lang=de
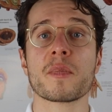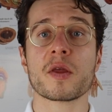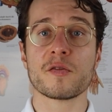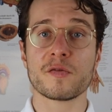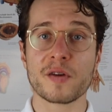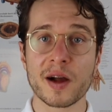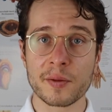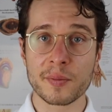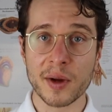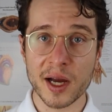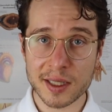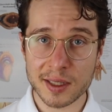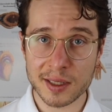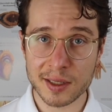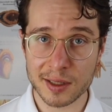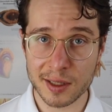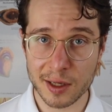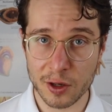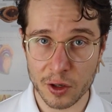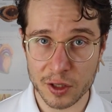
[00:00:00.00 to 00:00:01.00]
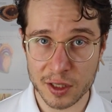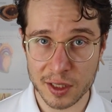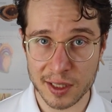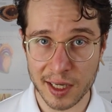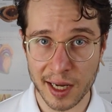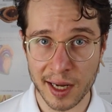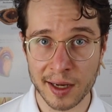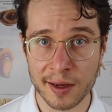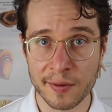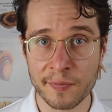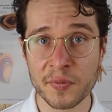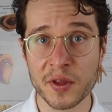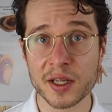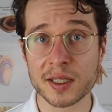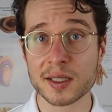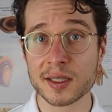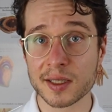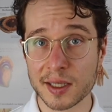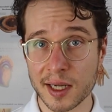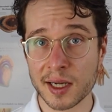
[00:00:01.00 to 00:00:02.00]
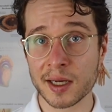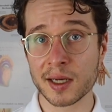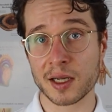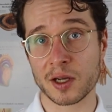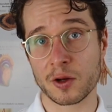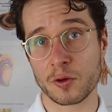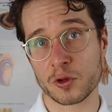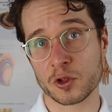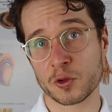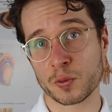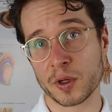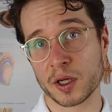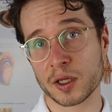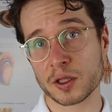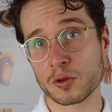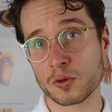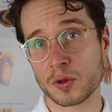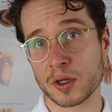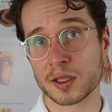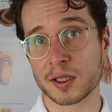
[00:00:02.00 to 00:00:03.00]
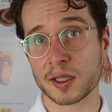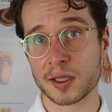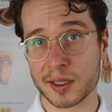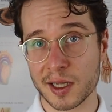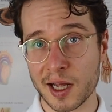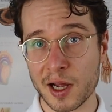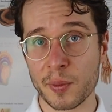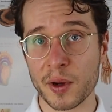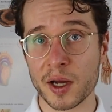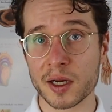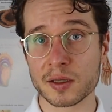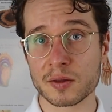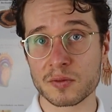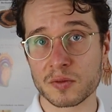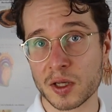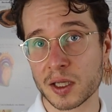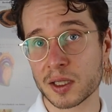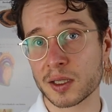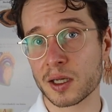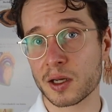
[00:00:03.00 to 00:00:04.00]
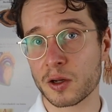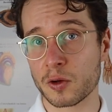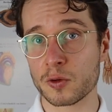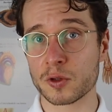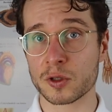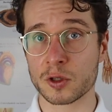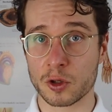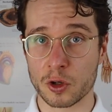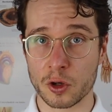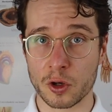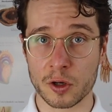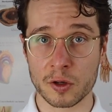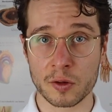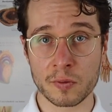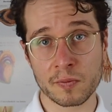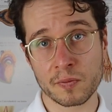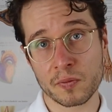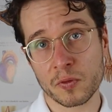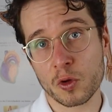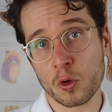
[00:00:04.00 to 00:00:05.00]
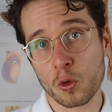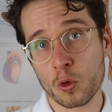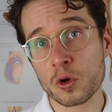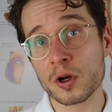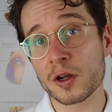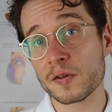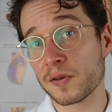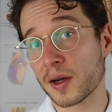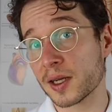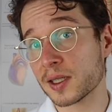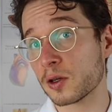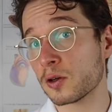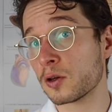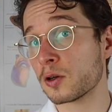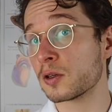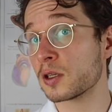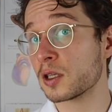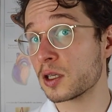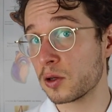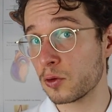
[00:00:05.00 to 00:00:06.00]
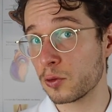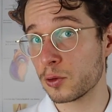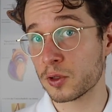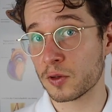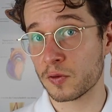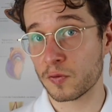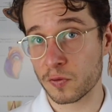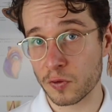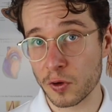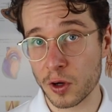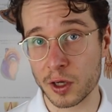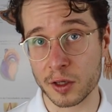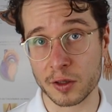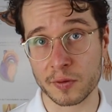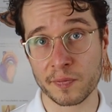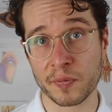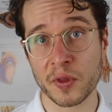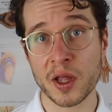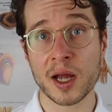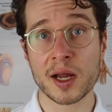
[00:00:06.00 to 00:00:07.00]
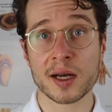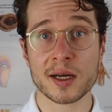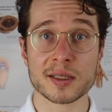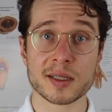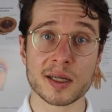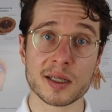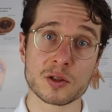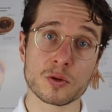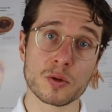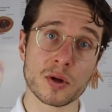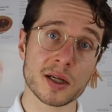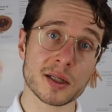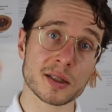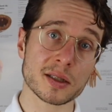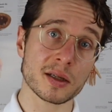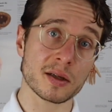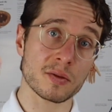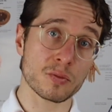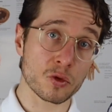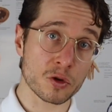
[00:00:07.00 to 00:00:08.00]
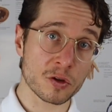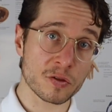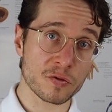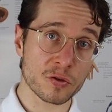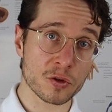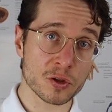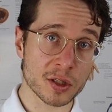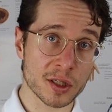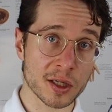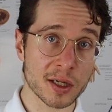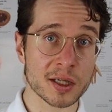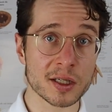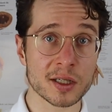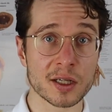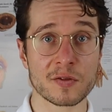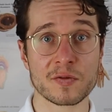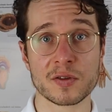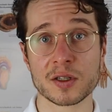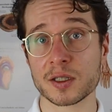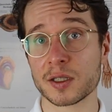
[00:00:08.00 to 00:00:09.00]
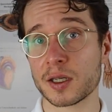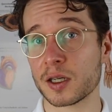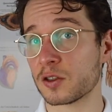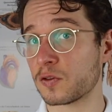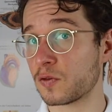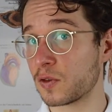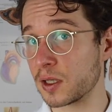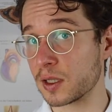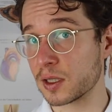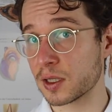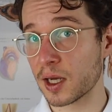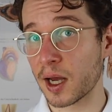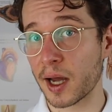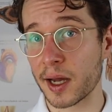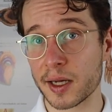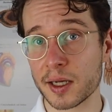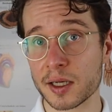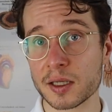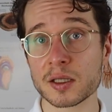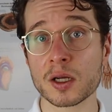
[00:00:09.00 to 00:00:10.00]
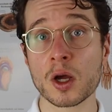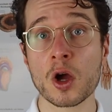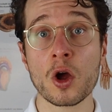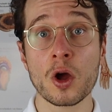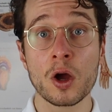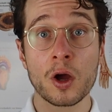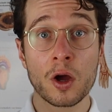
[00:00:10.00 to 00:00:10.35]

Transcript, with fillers: Weil meistens die Leute denken, dass es eh nicht lösbar ist oder sie selber das nicht lösen können oder vielleicht auch noch nicht lösen wollen. Das heißt, du redest dir den Mund fusselig, investierst viel Zeit